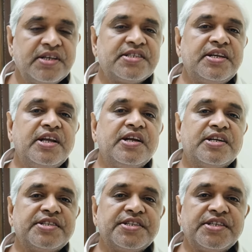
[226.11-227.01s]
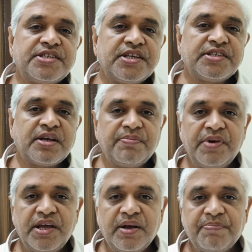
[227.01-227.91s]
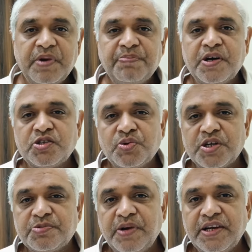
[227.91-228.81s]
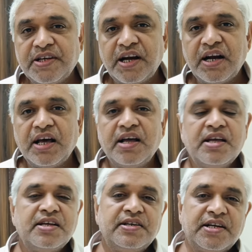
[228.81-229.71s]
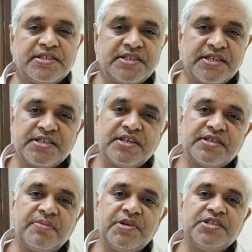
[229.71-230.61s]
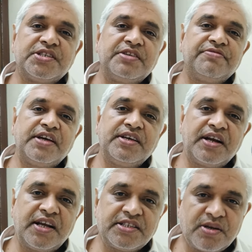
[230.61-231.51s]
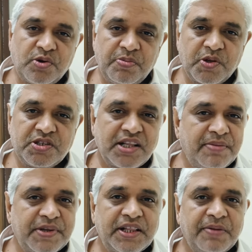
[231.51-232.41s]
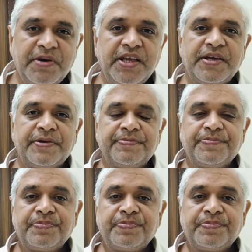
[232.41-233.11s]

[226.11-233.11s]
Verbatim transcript: इसलिए नार्सिसिस्ट के सामने अपने पक्ष को एक्सप्लेन करना नार्सिसिस्ट के सामने जस्टिफाई करना इसका कोई बहुत ज़्यादा मतलब नहीं है